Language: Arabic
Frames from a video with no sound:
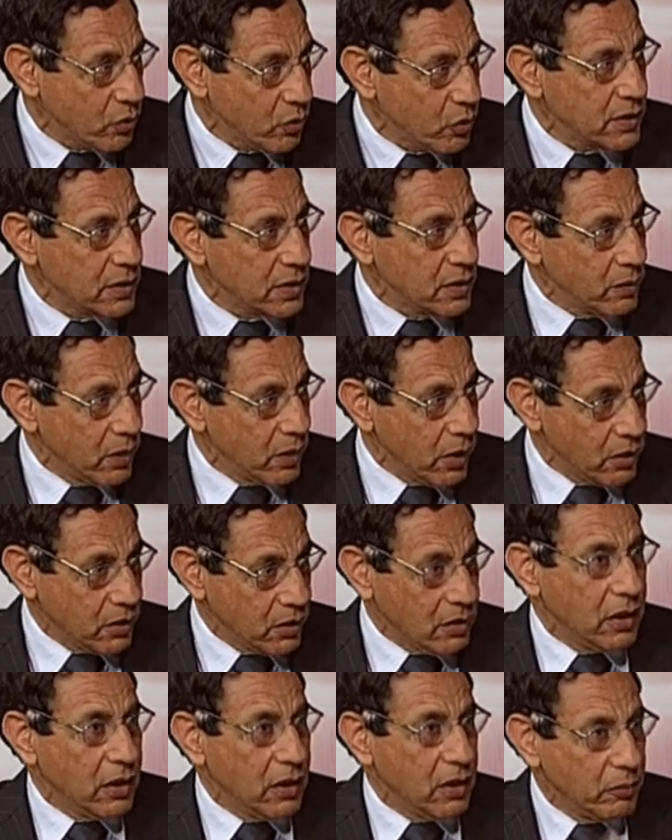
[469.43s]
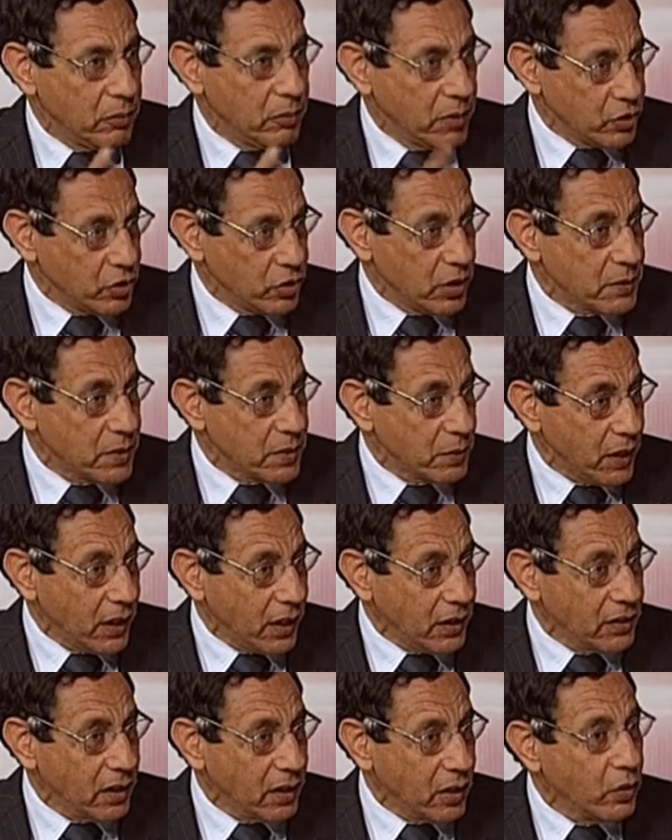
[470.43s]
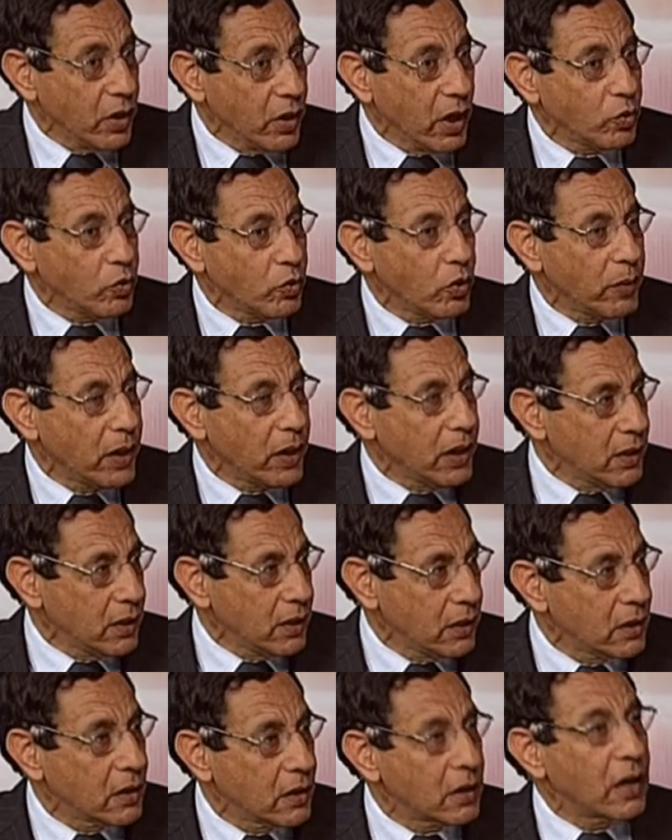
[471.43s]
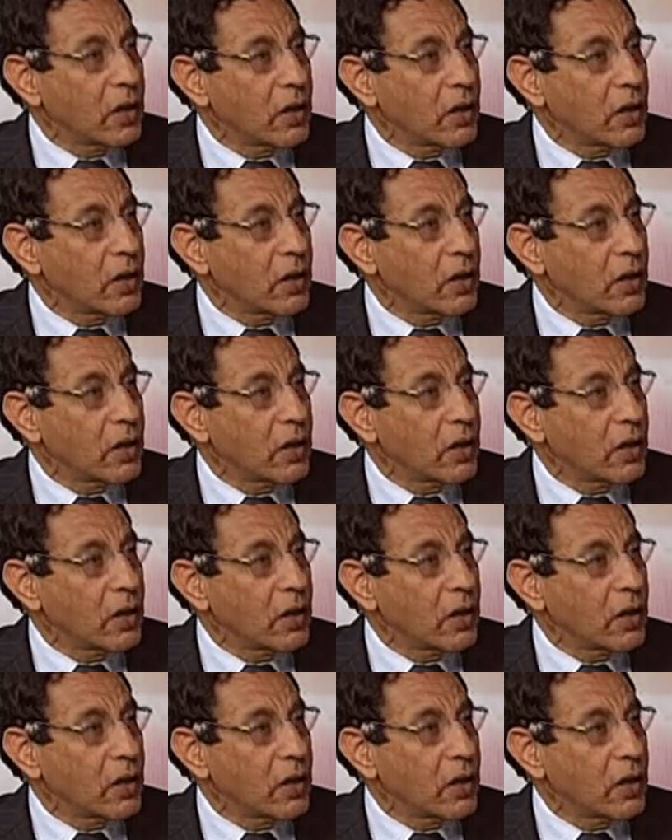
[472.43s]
جزء من ارضنا من الشمس بتاعتنا وياخد هو الباقي ليه